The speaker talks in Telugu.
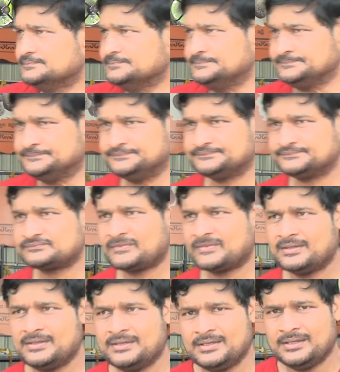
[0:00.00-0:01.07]
ఏమిటి
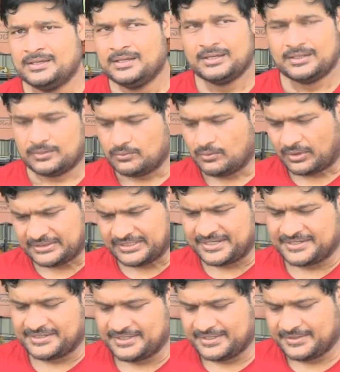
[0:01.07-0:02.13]

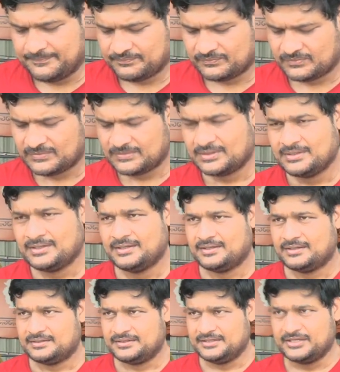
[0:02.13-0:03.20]
ఒకటేనండి
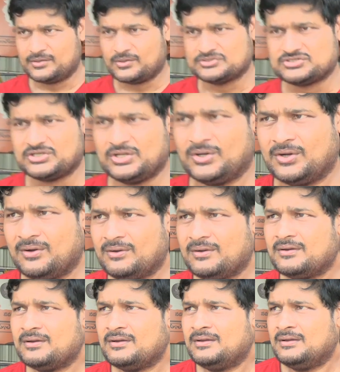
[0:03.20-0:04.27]
ఈ రోజుల్లో
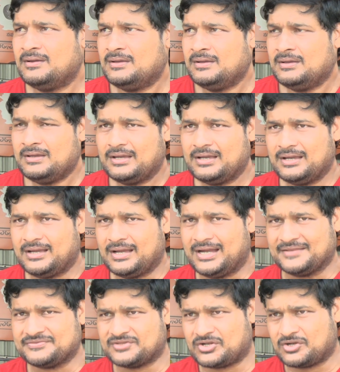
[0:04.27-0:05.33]

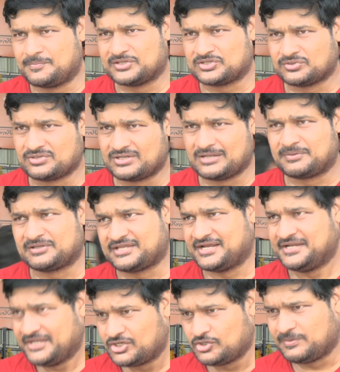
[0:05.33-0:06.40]
అందరూ బతుకుతున్న బతిక
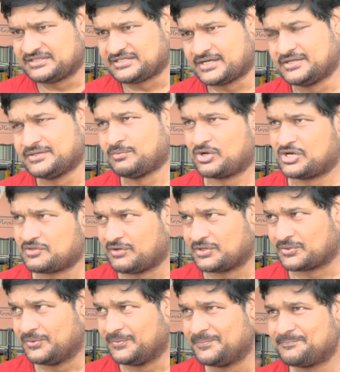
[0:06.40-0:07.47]
నేను బతికాను మొన్నటి
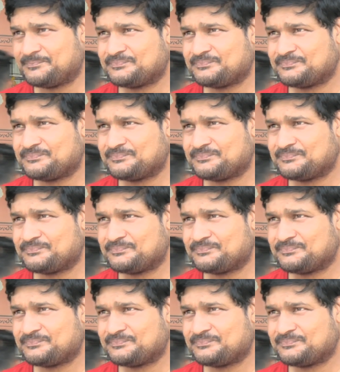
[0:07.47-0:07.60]
వరకు